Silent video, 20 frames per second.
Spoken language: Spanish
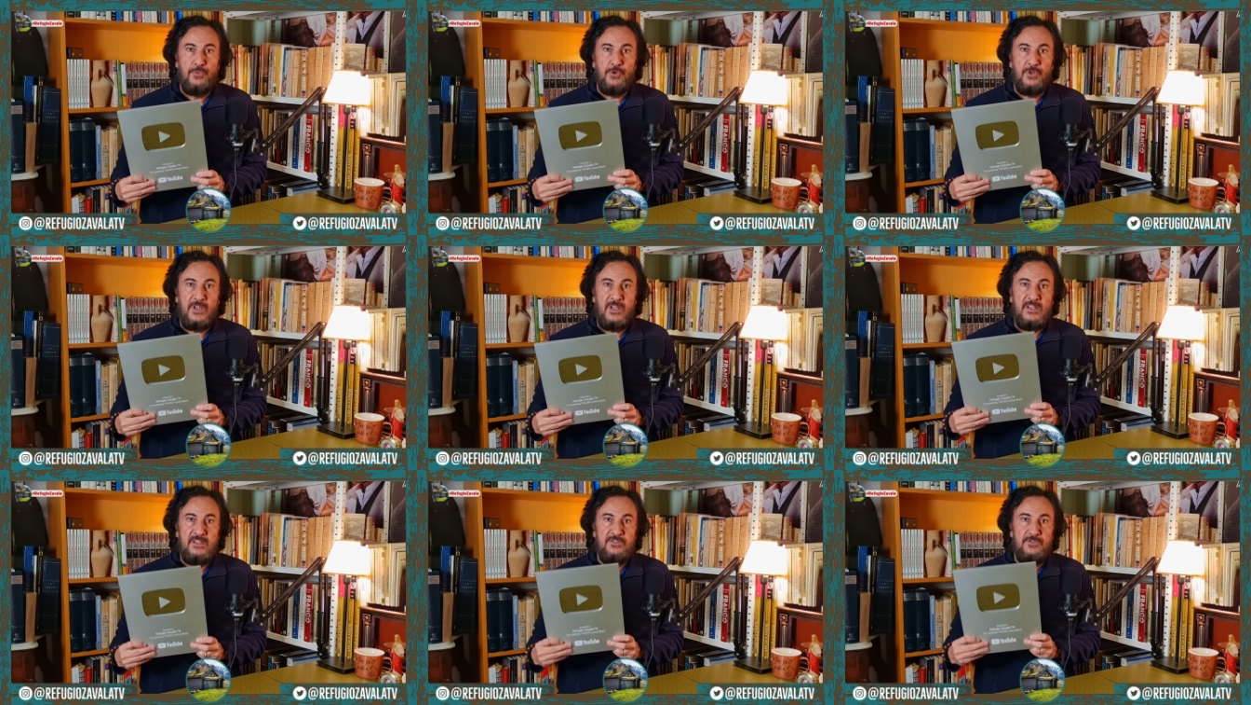
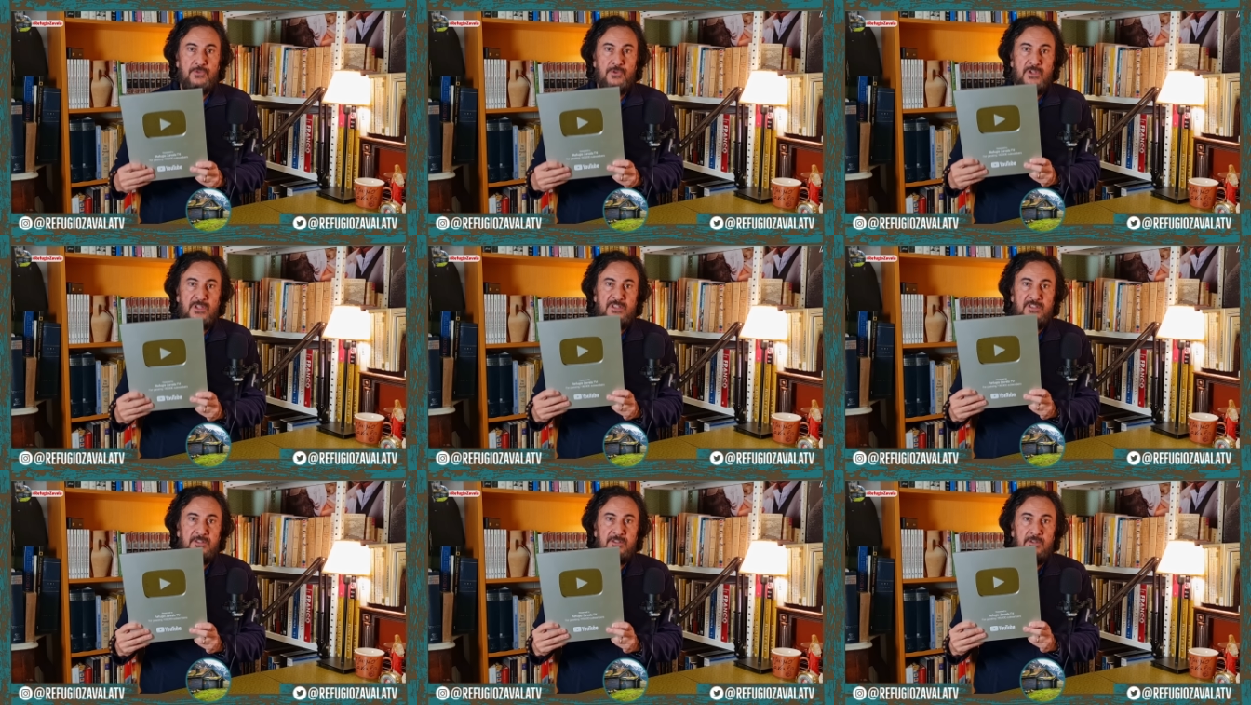porque esto
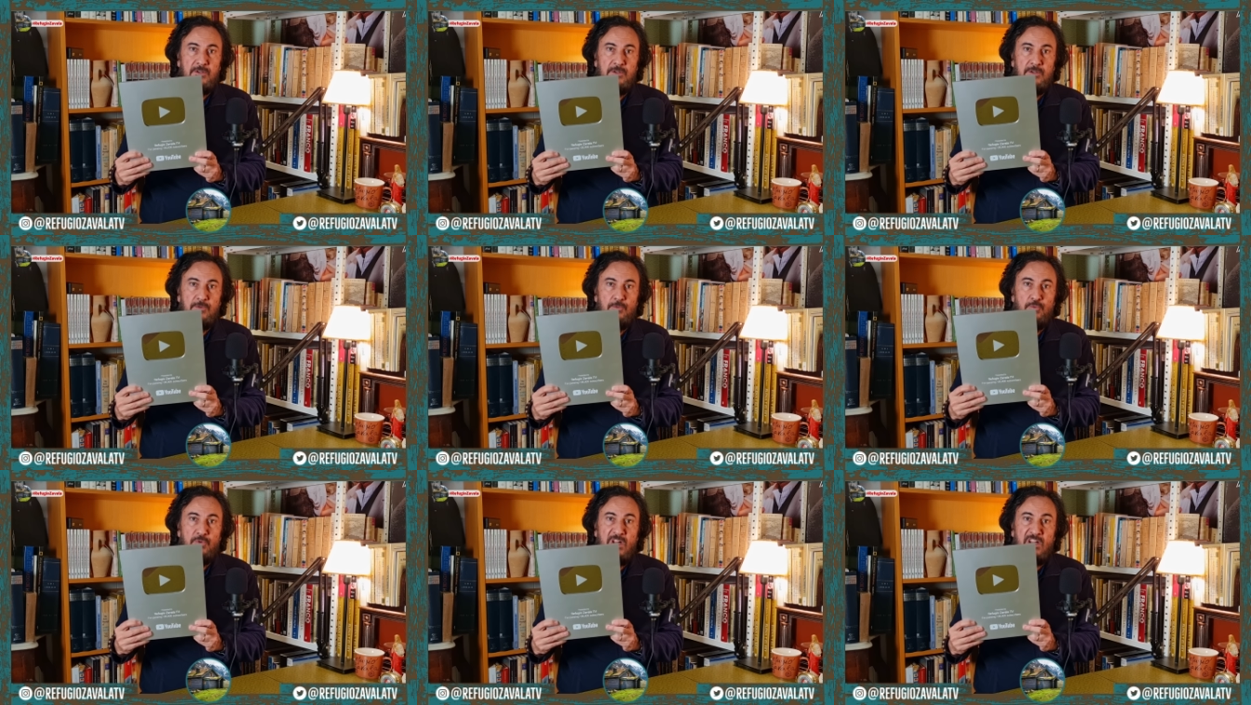es
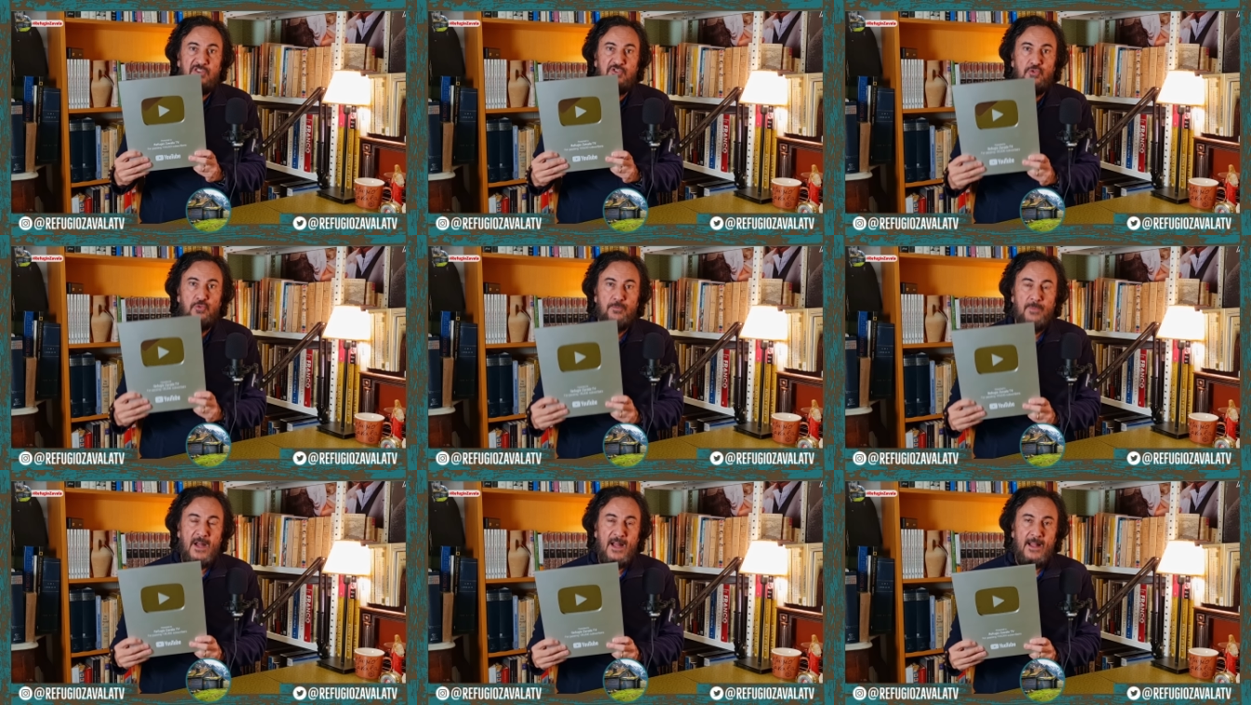una
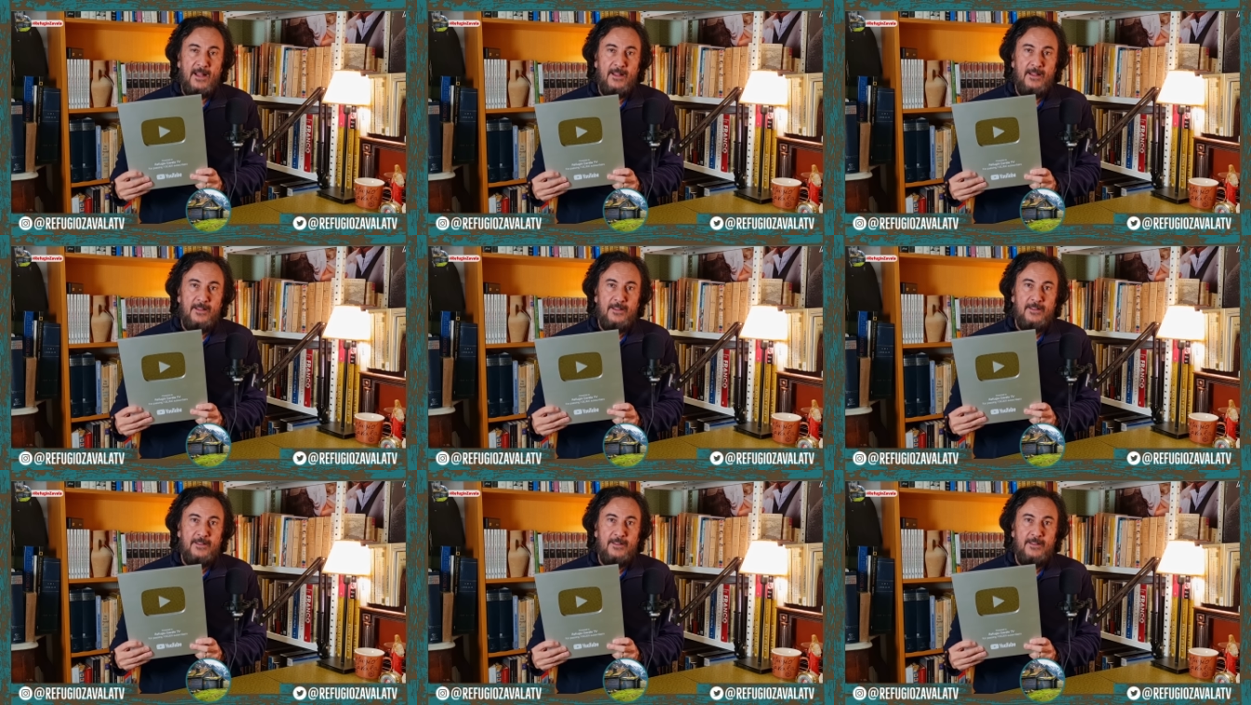suma